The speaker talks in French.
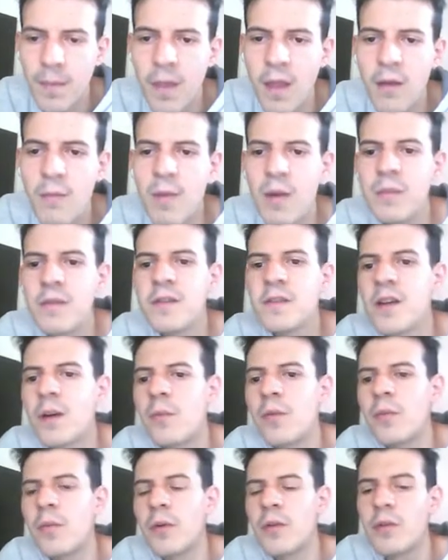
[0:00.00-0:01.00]
Même si j'ai un
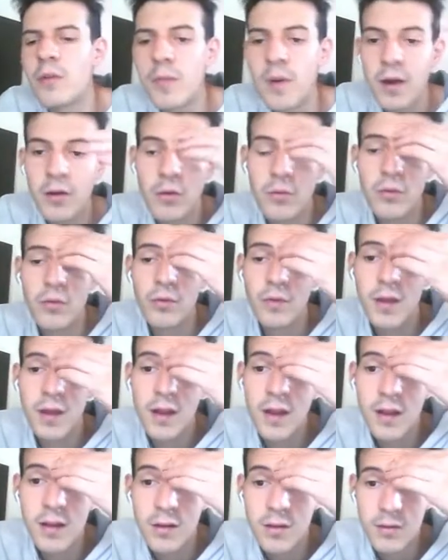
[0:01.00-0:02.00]
peu peur de perdre le pion
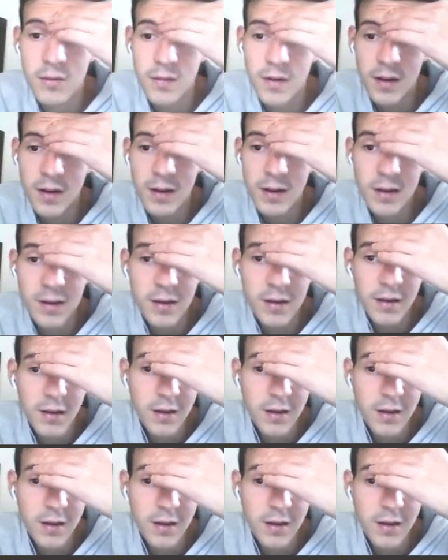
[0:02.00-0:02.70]
D4 en fin de ligne.